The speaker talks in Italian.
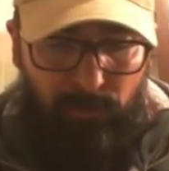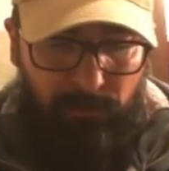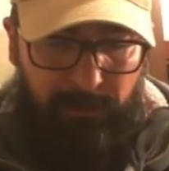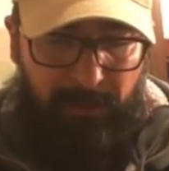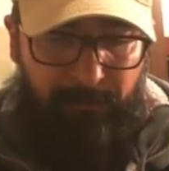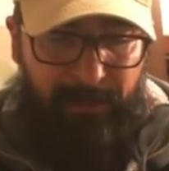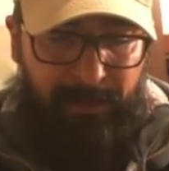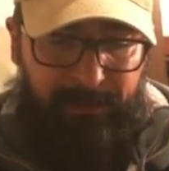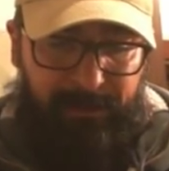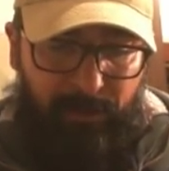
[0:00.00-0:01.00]
tutte le
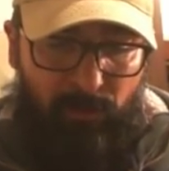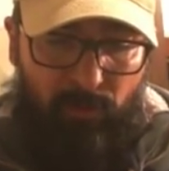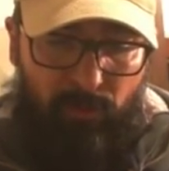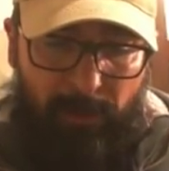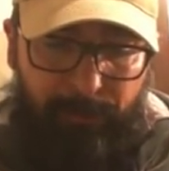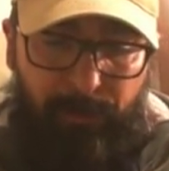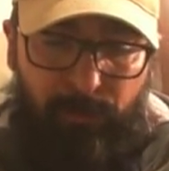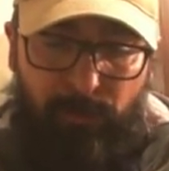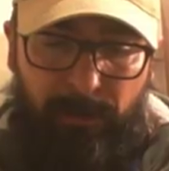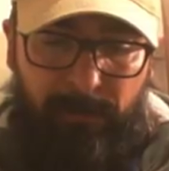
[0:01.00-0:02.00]
parti una per
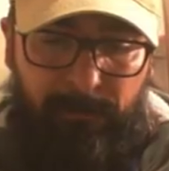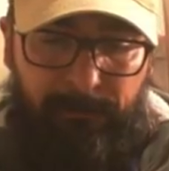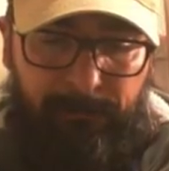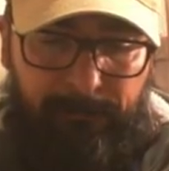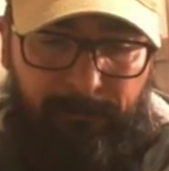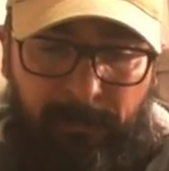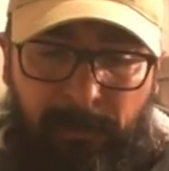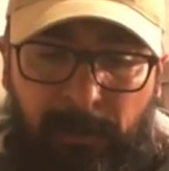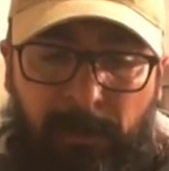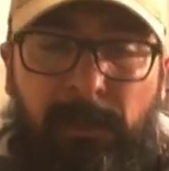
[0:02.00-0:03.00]
una
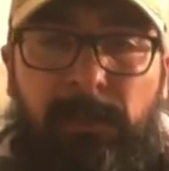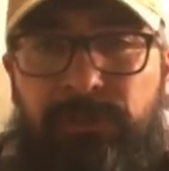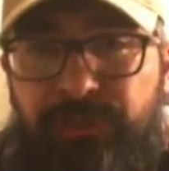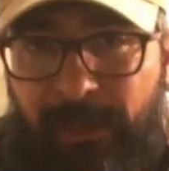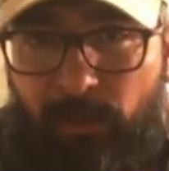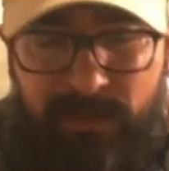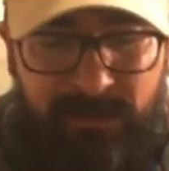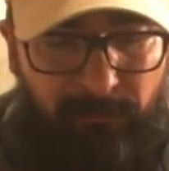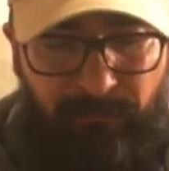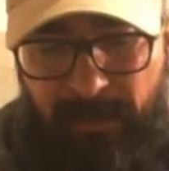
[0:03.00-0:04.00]
già in
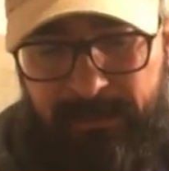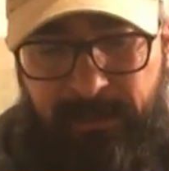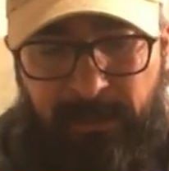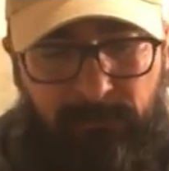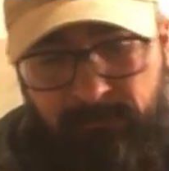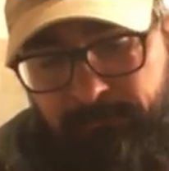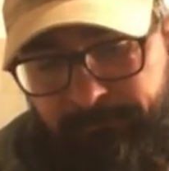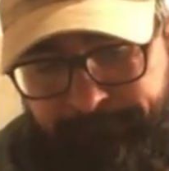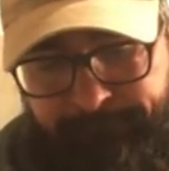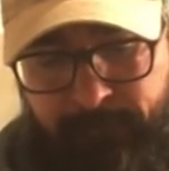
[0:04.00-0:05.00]
questa fase
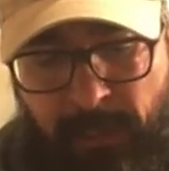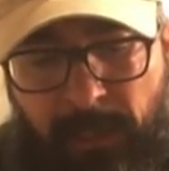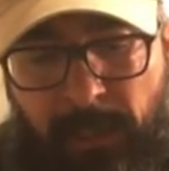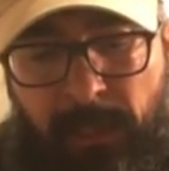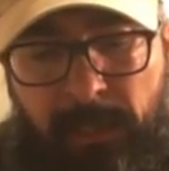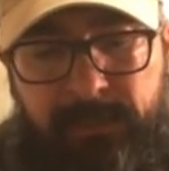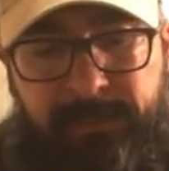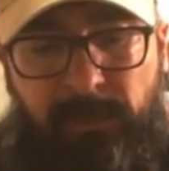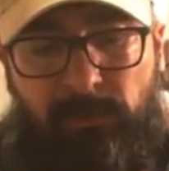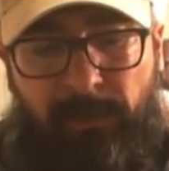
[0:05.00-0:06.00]

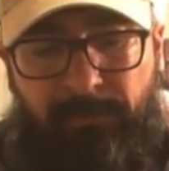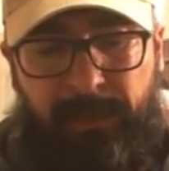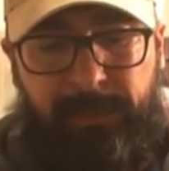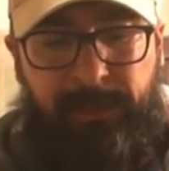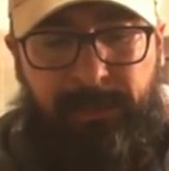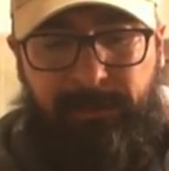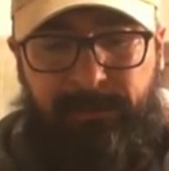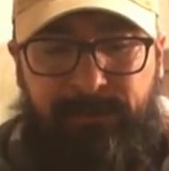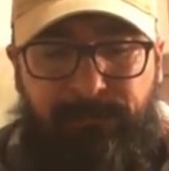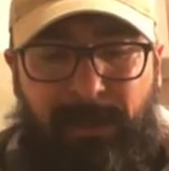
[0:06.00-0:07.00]
se non avete
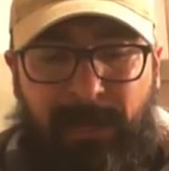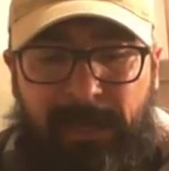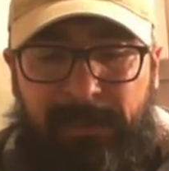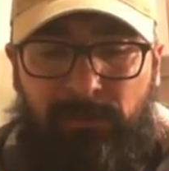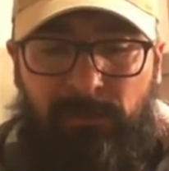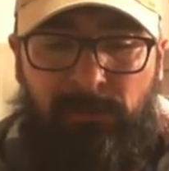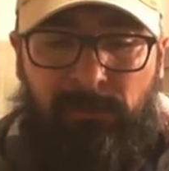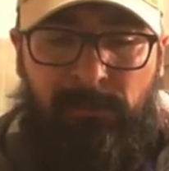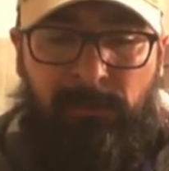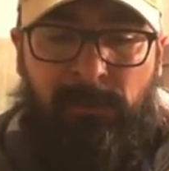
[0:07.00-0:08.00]
sparato
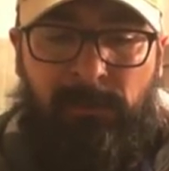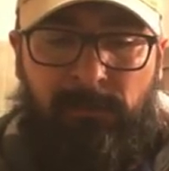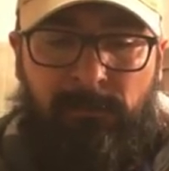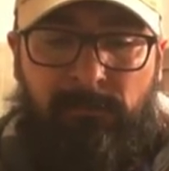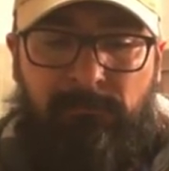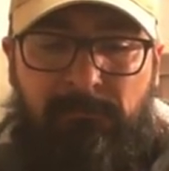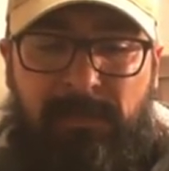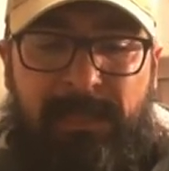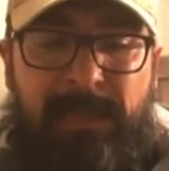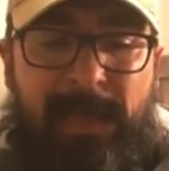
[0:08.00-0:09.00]

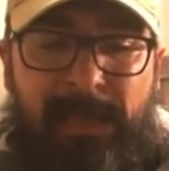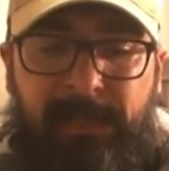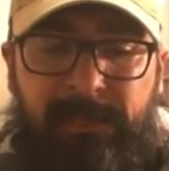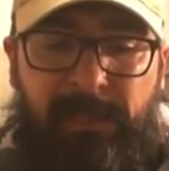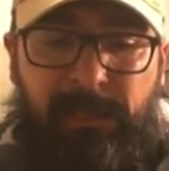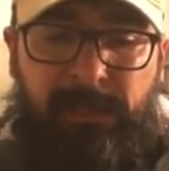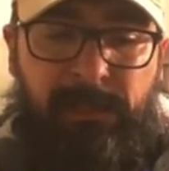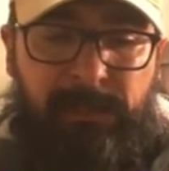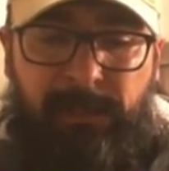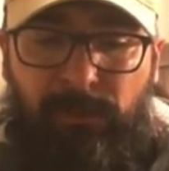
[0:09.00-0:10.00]
migliaia
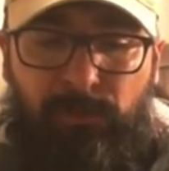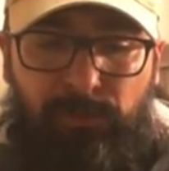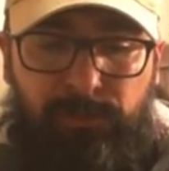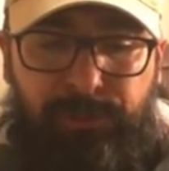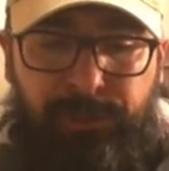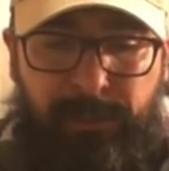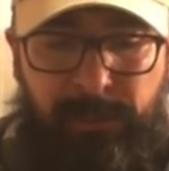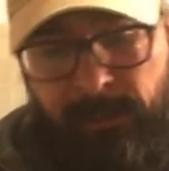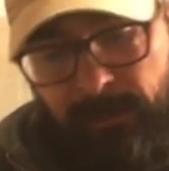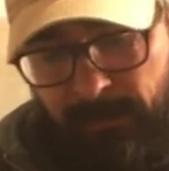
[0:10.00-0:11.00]
di
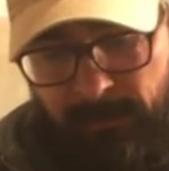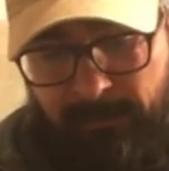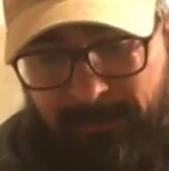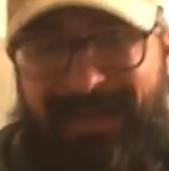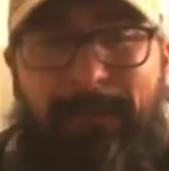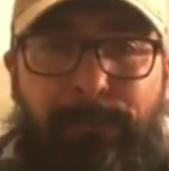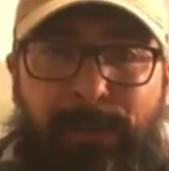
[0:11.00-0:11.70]
cartucce gran